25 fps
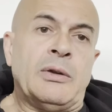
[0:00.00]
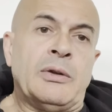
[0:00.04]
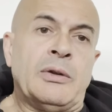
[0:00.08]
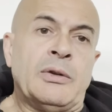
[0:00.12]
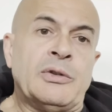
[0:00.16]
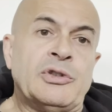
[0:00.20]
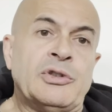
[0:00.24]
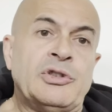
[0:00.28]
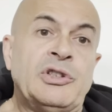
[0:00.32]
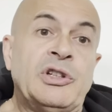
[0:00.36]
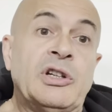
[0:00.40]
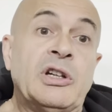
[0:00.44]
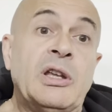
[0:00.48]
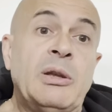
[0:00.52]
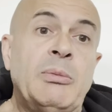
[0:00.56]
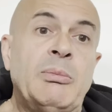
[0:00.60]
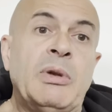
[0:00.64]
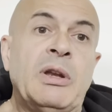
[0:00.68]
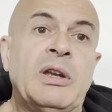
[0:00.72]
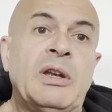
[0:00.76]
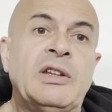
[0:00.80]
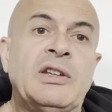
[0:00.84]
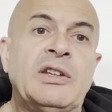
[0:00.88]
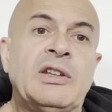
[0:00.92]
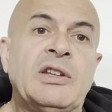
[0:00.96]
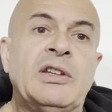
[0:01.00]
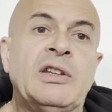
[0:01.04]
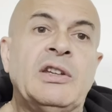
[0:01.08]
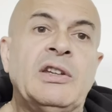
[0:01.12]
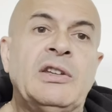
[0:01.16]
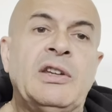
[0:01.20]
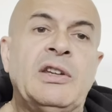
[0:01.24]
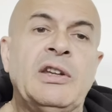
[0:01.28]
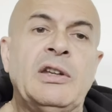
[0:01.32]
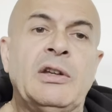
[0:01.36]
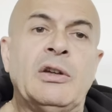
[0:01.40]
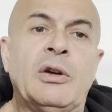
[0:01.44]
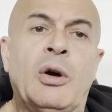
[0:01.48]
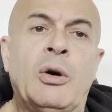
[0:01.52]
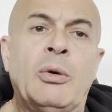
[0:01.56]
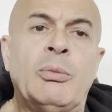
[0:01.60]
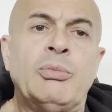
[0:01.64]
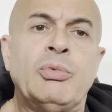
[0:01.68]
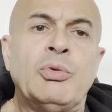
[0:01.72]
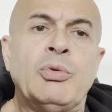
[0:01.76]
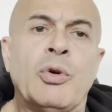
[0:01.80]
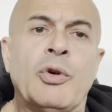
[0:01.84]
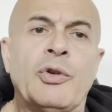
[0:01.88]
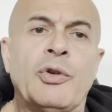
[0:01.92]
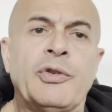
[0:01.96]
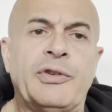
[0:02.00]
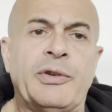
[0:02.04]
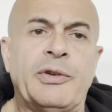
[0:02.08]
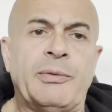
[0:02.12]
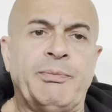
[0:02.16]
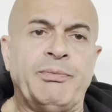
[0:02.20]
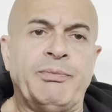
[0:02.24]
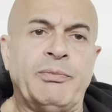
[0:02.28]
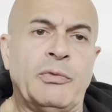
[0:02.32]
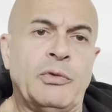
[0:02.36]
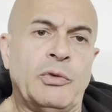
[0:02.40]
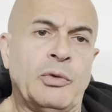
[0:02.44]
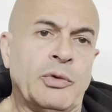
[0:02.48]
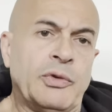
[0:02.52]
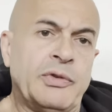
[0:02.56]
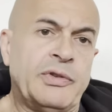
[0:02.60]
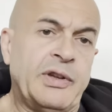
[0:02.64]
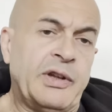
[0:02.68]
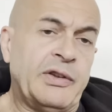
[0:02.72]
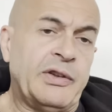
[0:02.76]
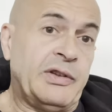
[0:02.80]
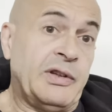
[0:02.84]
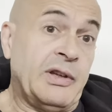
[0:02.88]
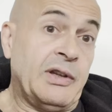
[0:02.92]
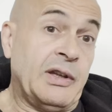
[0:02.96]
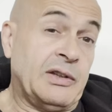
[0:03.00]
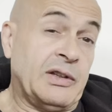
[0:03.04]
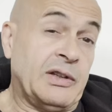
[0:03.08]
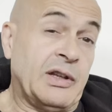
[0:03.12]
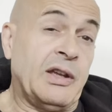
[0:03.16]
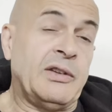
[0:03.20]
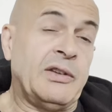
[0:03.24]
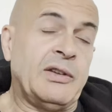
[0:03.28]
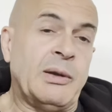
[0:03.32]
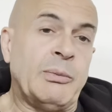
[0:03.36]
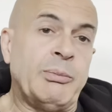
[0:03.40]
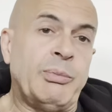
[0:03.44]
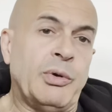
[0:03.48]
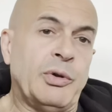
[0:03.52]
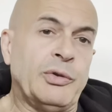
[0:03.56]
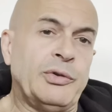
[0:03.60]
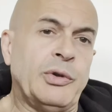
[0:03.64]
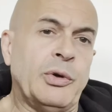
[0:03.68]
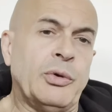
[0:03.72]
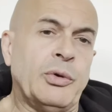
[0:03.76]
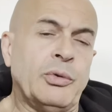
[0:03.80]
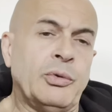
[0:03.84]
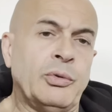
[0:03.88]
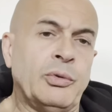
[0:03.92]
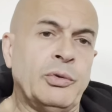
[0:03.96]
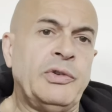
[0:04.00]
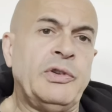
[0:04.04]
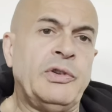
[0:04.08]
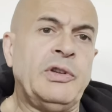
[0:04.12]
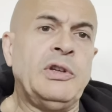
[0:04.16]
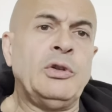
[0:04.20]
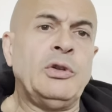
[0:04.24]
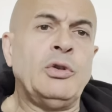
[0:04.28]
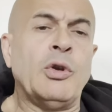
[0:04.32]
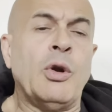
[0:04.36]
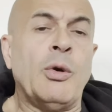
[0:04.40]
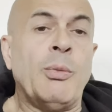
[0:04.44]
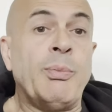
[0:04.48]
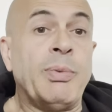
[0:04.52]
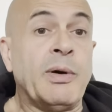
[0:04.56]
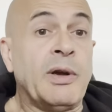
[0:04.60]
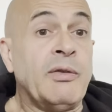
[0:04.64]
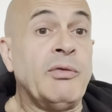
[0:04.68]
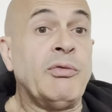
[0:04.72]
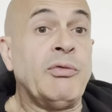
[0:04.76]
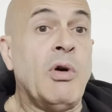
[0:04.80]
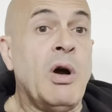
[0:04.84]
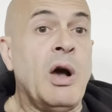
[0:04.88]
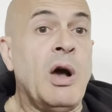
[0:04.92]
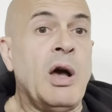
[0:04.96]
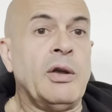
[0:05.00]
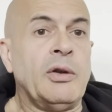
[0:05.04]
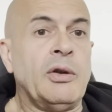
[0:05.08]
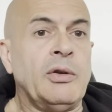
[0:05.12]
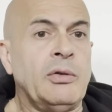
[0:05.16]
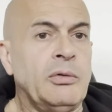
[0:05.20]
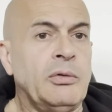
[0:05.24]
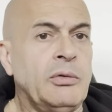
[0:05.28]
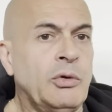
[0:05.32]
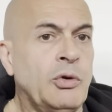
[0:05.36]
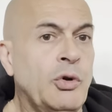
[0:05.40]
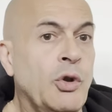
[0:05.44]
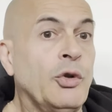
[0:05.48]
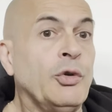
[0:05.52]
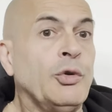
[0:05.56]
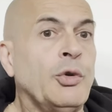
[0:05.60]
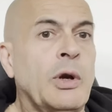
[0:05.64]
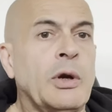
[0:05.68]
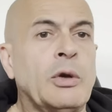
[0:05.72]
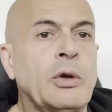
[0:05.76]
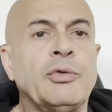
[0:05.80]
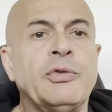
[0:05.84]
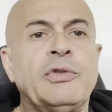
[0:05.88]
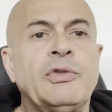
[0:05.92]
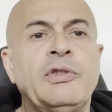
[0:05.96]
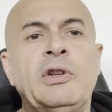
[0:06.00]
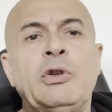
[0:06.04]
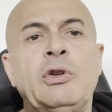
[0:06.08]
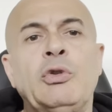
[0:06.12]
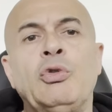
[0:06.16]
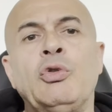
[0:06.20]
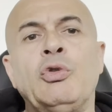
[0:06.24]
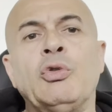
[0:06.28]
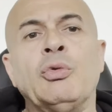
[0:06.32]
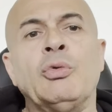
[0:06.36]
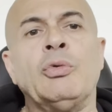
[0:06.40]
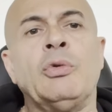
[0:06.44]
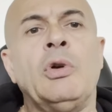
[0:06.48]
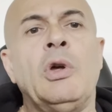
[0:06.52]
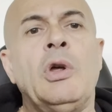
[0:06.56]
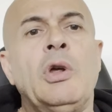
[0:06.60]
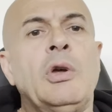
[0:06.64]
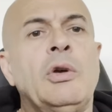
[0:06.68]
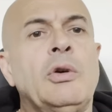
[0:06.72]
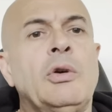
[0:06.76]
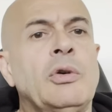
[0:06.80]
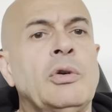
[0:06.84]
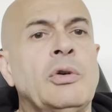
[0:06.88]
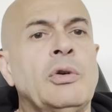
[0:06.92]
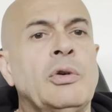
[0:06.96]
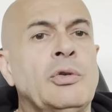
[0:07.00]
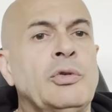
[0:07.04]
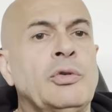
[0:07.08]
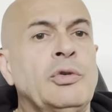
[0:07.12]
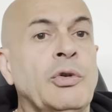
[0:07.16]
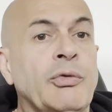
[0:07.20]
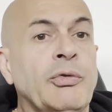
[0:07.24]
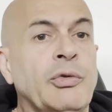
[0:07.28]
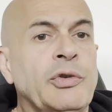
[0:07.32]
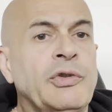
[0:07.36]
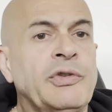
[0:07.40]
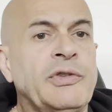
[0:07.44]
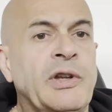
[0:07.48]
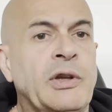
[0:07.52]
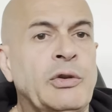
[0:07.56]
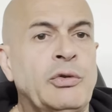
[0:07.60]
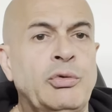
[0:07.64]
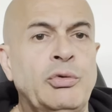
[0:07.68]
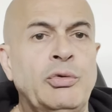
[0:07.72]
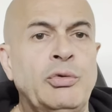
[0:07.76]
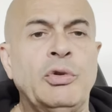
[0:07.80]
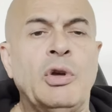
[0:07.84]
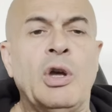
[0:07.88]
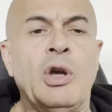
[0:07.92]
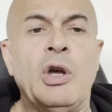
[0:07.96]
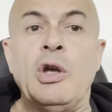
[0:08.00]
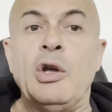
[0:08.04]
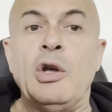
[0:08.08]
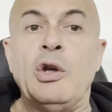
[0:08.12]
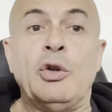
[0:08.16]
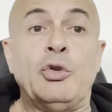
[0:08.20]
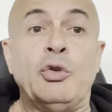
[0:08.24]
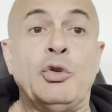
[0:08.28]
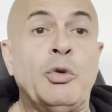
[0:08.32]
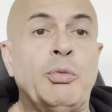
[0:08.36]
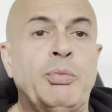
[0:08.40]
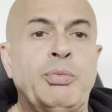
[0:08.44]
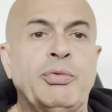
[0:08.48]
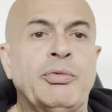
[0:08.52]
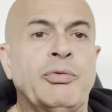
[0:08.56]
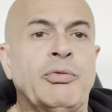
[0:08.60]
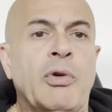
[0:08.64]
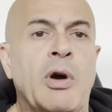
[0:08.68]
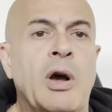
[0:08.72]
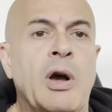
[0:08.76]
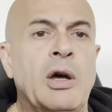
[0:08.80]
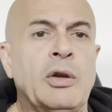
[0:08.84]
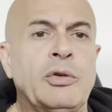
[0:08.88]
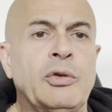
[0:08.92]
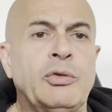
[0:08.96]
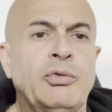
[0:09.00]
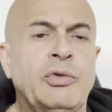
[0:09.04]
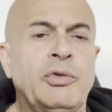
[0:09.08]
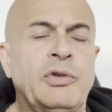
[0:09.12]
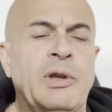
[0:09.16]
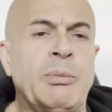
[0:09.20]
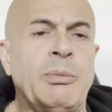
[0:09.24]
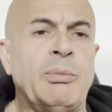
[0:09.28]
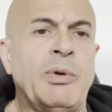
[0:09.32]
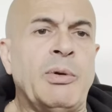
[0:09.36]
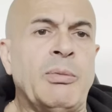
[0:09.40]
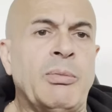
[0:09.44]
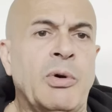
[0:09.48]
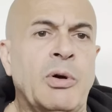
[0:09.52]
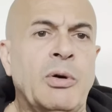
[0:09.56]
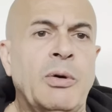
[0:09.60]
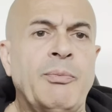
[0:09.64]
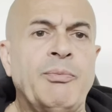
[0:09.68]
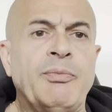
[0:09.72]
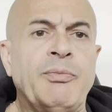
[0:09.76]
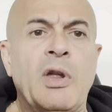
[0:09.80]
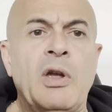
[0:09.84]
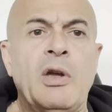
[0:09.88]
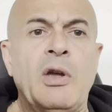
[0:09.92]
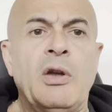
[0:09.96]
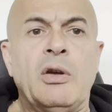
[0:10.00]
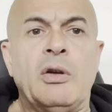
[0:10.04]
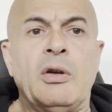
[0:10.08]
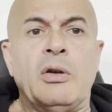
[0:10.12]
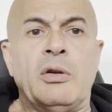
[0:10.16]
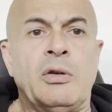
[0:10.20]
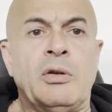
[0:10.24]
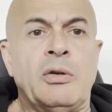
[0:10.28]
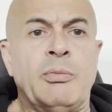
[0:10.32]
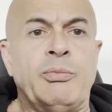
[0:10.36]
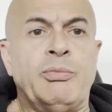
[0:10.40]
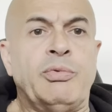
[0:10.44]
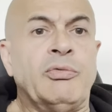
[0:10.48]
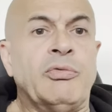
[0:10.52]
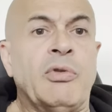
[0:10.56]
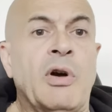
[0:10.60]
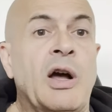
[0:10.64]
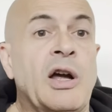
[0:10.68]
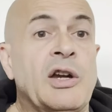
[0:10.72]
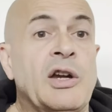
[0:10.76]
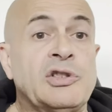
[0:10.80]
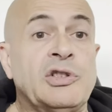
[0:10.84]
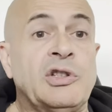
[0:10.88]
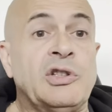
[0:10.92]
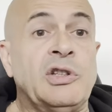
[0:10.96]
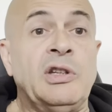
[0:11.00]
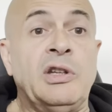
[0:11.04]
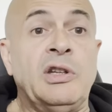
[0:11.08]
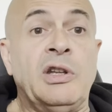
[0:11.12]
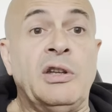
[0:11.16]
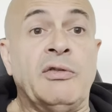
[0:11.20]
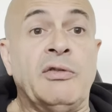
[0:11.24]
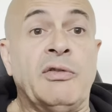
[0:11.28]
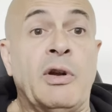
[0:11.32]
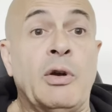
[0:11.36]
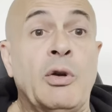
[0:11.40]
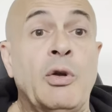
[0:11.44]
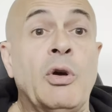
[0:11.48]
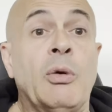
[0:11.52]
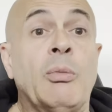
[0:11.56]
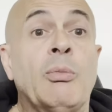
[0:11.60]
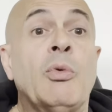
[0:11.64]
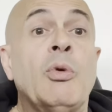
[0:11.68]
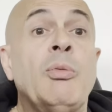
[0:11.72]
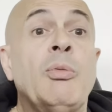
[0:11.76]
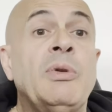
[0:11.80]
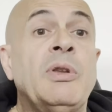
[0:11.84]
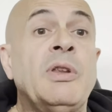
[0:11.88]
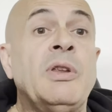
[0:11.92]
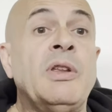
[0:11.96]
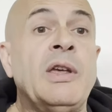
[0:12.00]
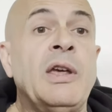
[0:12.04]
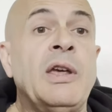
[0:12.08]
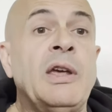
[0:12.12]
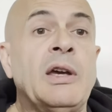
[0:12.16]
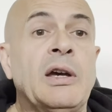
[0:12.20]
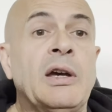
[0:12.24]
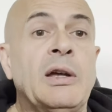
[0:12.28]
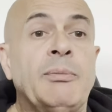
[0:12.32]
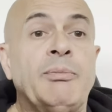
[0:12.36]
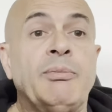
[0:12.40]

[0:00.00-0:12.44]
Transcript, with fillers: gérer mes liquidités en bourse. Donc ça, c'est très important aussi de le prévoir lors de la constitution de vos statuts de pouvoir tout simplement euh, pouvoir acheter des valeurs mobilières